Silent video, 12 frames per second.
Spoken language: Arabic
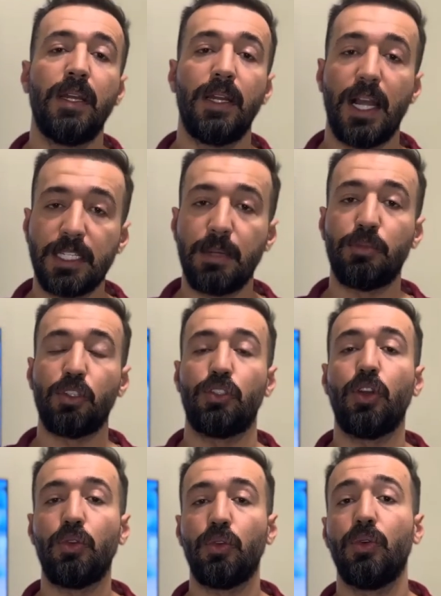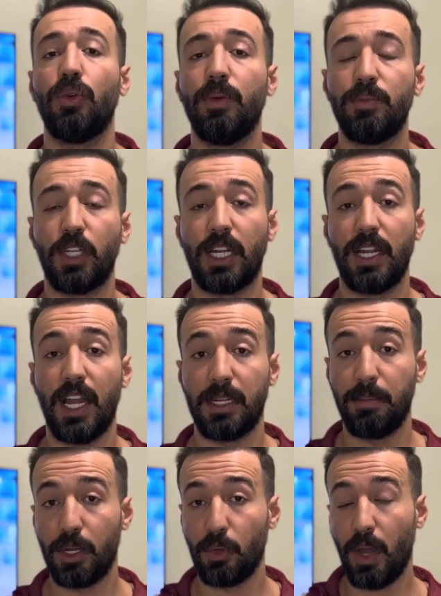لازم تشتغلوا بشكل
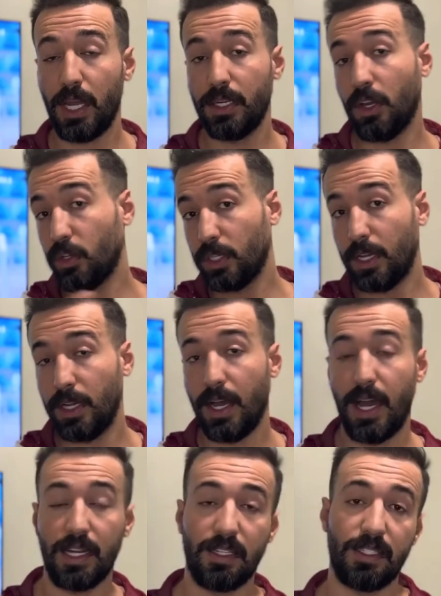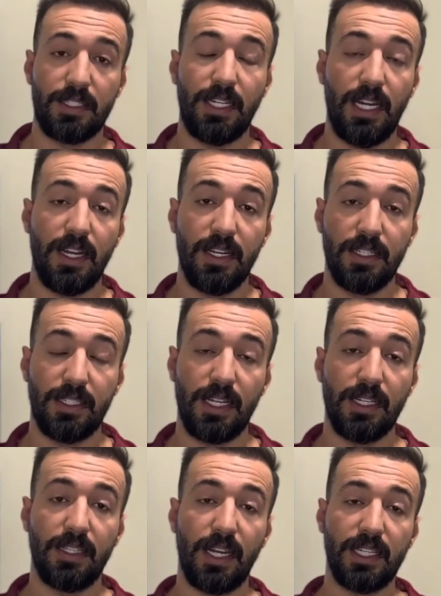اكبر وهي نقطه على تصريح
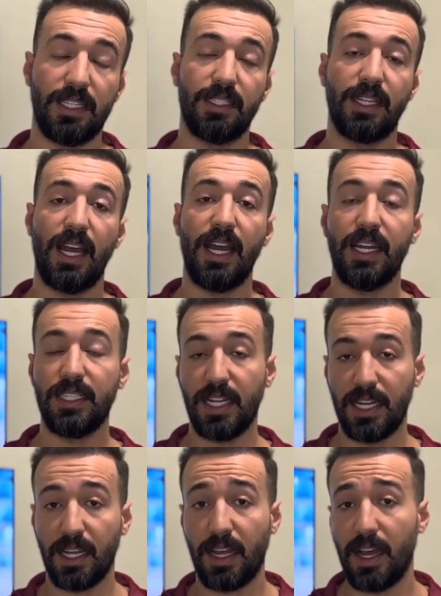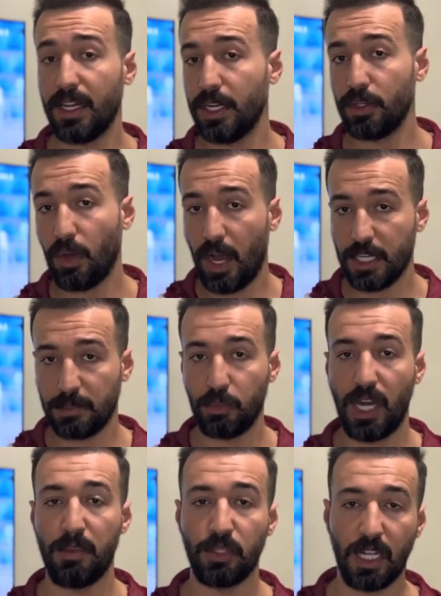السيد رئيس الاتحاد يلي قال انه
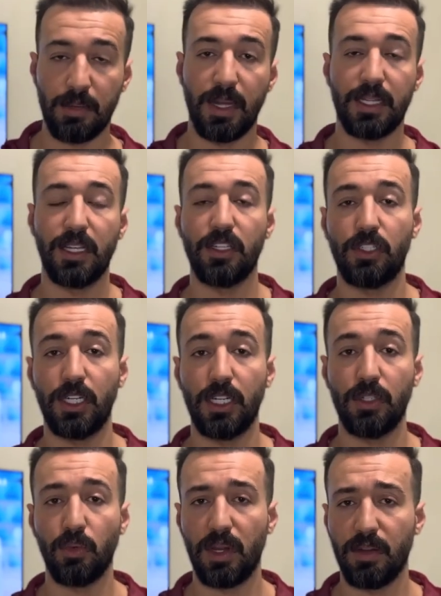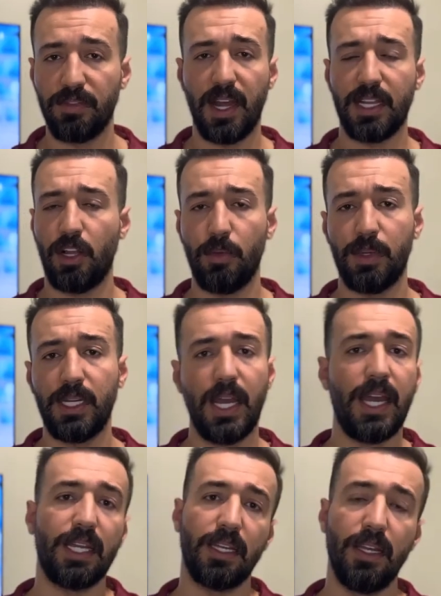حاسبوني على منتخبات ناشئين والفئات
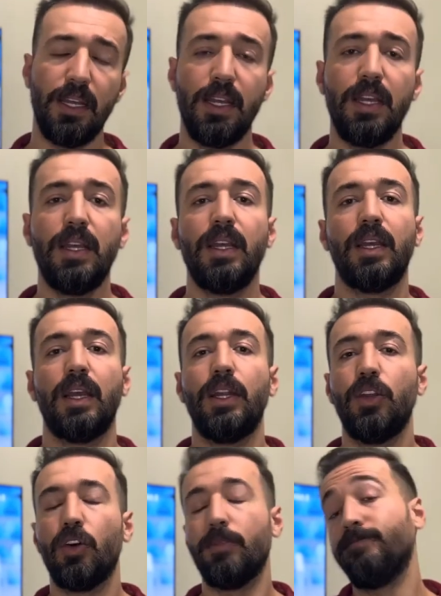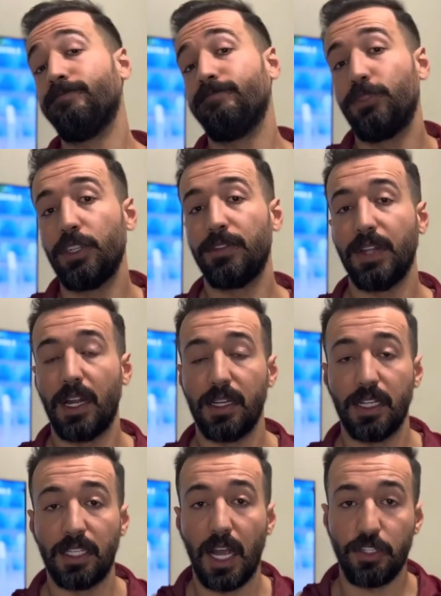العمريه هي اليوم شفنا
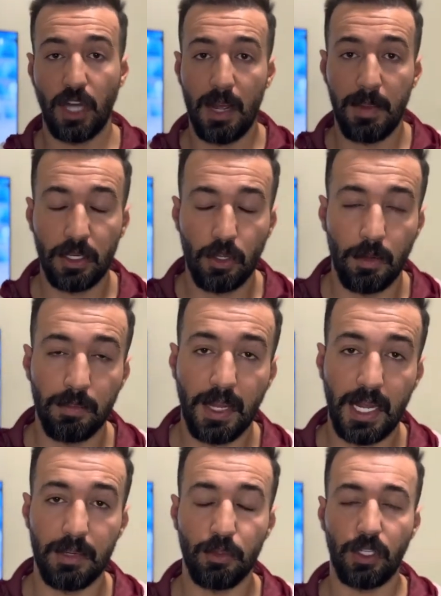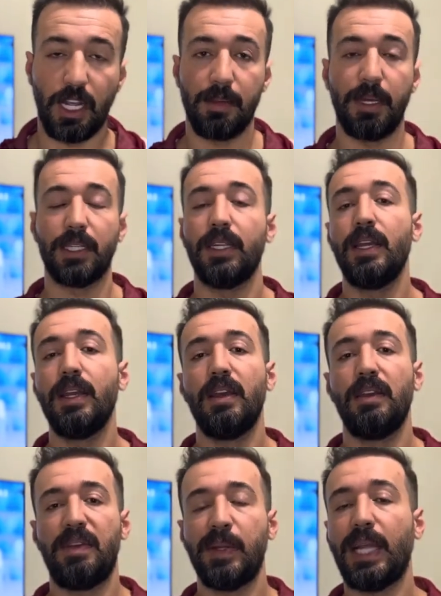النتائج عملكم بهي المنتخبات
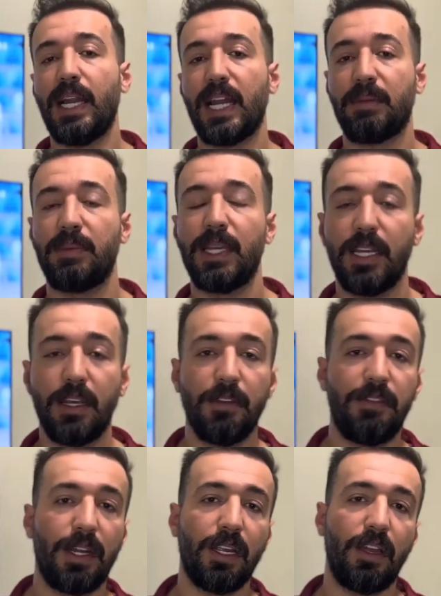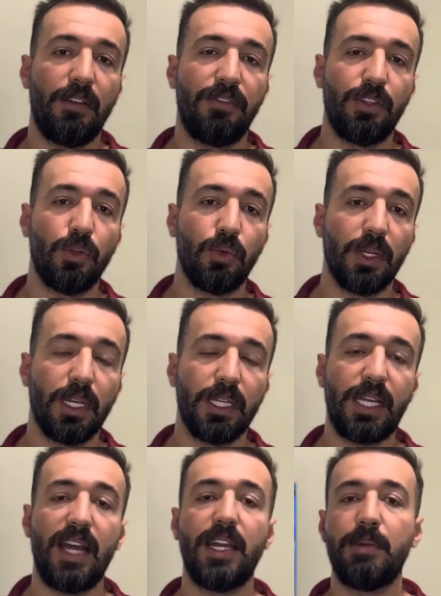فيما يتعلق بفريق الفتوة
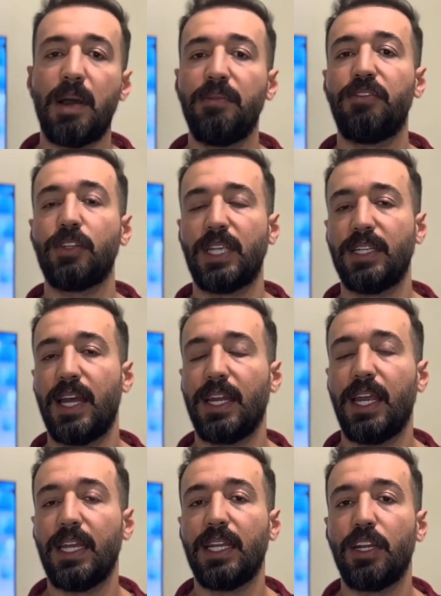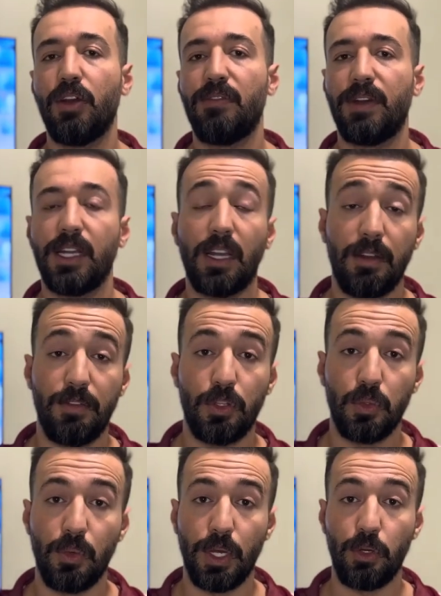كان أمام فرصة تاريخية اليوم فريق
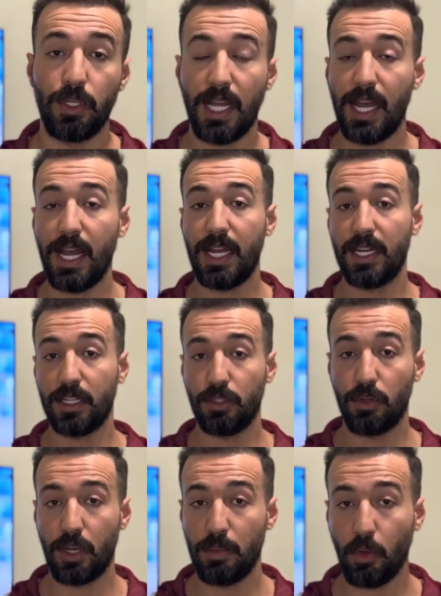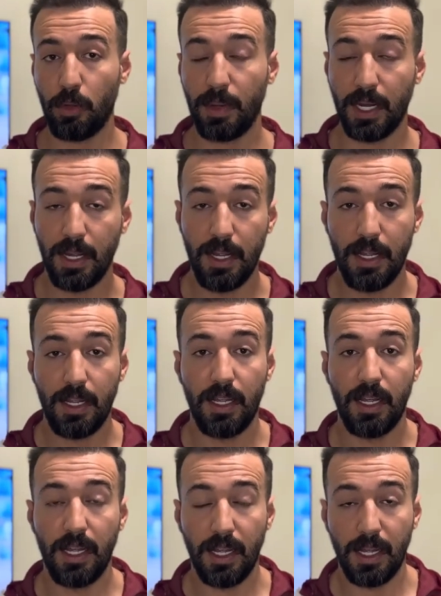الفتوة أنه يتأهل إلى الدور المقبل
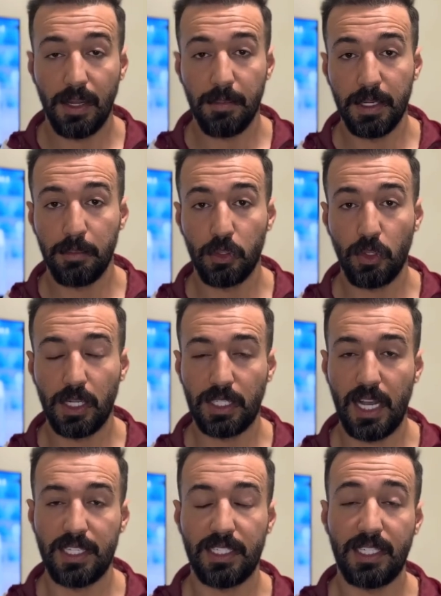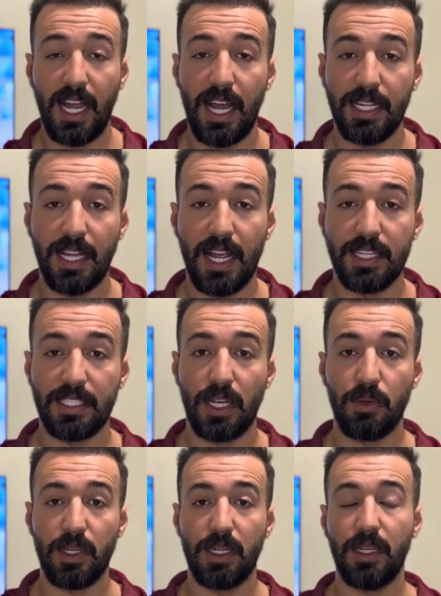آه، من بطولة كأس الاتحاد
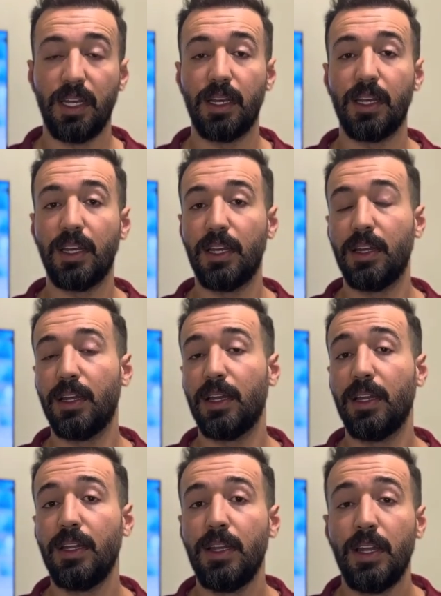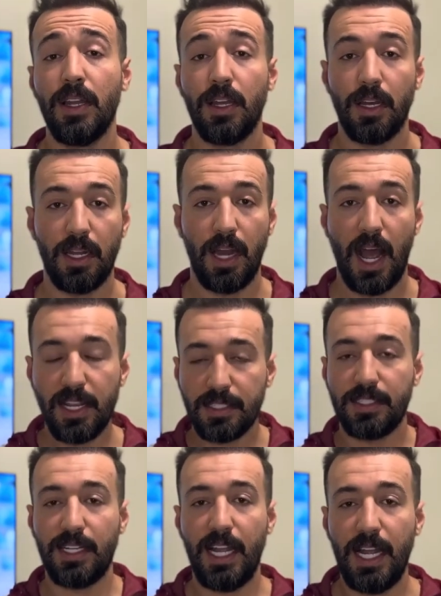الآسيوي آه،
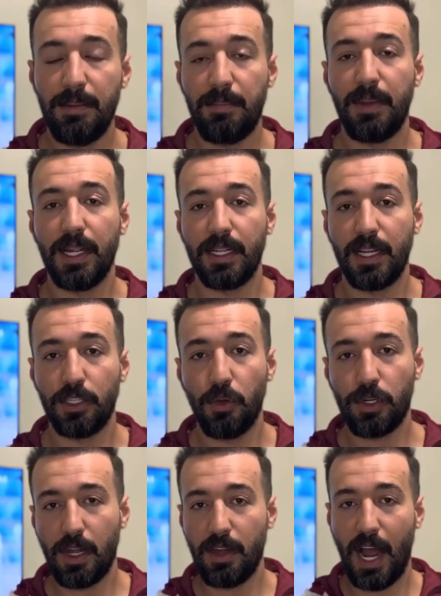الحظ لعب لدور